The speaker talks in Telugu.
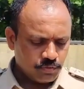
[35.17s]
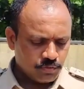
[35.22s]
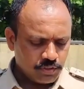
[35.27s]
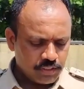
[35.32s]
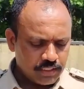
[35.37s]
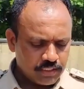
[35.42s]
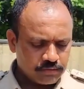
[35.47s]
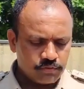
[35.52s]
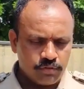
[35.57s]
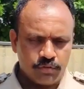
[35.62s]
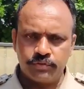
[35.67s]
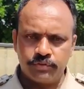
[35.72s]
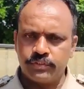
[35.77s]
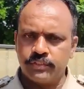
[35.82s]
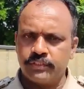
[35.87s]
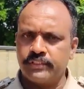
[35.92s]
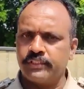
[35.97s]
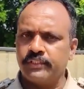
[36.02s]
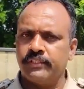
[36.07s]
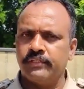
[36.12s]
టోటల్గా అందులో
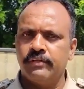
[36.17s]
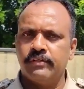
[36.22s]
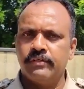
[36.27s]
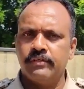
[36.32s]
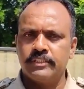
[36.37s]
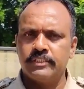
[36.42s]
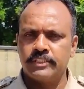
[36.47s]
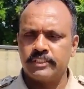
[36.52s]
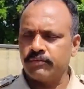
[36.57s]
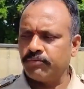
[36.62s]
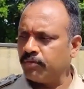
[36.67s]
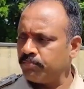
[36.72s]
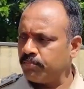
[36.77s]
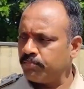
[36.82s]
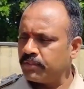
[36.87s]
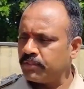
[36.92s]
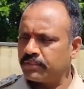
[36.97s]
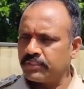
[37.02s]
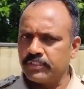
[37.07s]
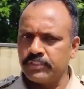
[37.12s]
వచ్చేసి సెవెన్
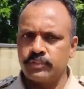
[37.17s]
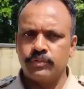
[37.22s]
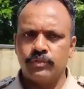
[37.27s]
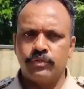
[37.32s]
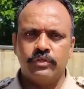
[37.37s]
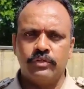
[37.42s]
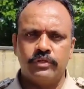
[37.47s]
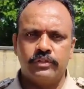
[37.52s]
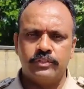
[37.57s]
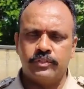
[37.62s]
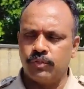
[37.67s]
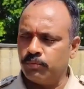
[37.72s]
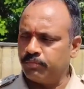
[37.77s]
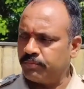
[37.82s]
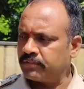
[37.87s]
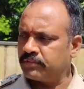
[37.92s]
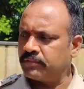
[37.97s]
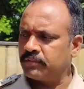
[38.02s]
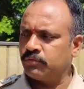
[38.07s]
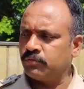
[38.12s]
మెంబర్స్ ఇంజూర్డ్
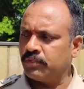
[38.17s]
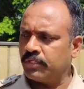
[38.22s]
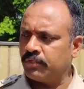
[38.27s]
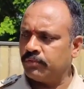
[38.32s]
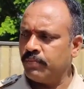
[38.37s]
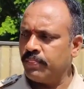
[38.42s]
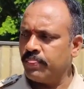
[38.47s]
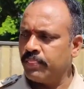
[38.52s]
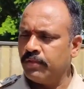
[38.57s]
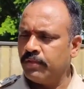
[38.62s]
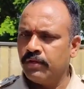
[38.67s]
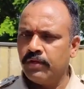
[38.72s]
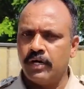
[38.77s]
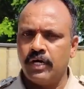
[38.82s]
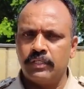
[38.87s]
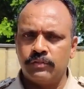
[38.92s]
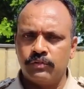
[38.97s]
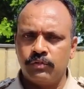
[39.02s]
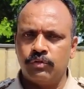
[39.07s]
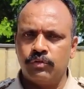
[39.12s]
ఇంజూర్డ్ పర్సన్స్ ఉన్నారు
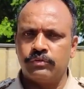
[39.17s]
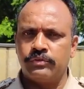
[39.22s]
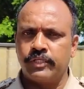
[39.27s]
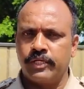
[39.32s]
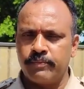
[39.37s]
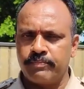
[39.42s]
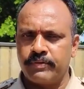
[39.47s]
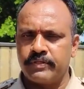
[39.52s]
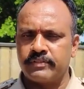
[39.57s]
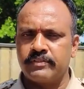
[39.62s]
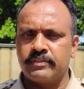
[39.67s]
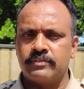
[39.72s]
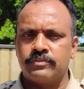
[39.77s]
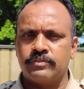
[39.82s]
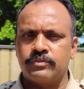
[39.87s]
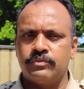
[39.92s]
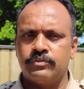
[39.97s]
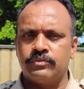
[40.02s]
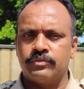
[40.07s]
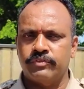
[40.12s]
అందులో త్రీ
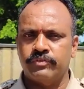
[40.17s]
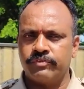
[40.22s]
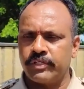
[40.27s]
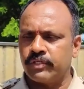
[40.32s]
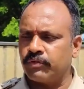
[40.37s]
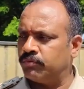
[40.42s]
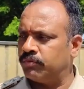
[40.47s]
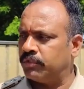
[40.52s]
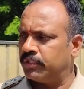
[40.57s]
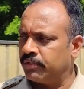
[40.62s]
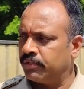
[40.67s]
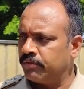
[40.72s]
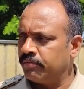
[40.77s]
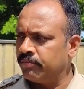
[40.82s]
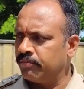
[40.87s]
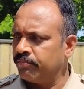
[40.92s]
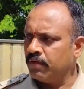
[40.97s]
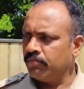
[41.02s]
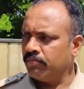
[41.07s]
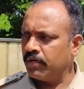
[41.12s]
పర్సన్స్కు సివియర్ ఉంది
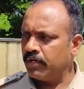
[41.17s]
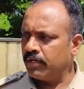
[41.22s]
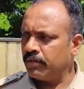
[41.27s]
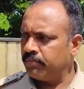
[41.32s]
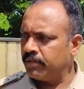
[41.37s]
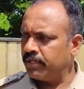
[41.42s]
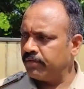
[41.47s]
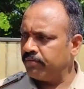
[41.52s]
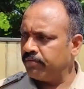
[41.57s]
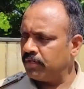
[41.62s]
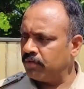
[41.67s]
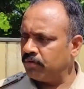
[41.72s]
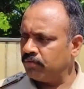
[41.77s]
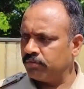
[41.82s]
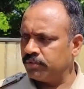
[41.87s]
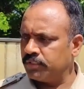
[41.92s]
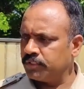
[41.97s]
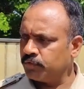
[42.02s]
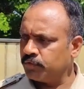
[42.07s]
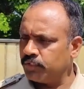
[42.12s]
వాళ్ళని ఎంబడే
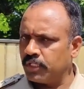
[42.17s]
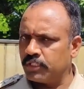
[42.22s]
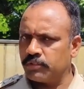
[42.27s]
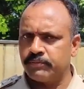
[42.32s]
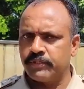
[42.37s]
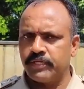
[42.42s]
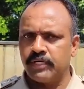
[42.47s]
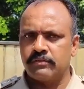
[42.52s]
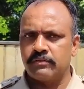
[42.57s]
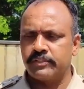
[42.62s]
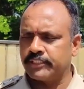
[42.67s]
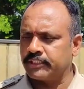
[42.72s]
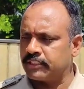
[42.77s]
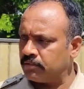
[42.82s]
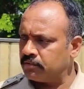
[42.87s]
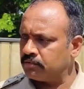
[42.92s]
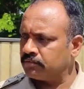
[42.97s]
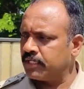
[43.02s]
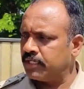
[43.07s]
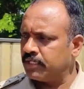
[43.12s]
వాళ్ళను యశోద హాస్పిటల్
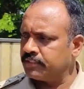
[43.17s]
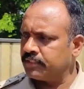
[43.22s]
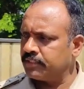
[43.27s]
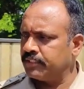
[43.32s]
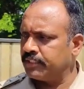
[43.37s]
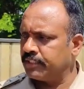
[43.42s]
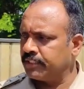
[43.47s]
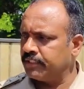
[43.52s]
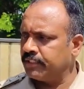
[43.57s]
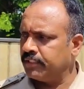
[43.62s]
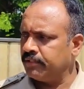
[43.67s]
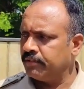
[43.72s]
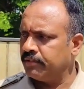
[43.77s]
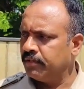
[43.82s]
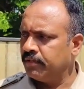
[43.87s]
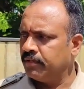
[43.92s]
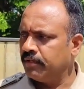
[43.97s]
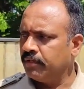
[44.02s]
సికింద్రాబాద్ తరలించడం జరిగింది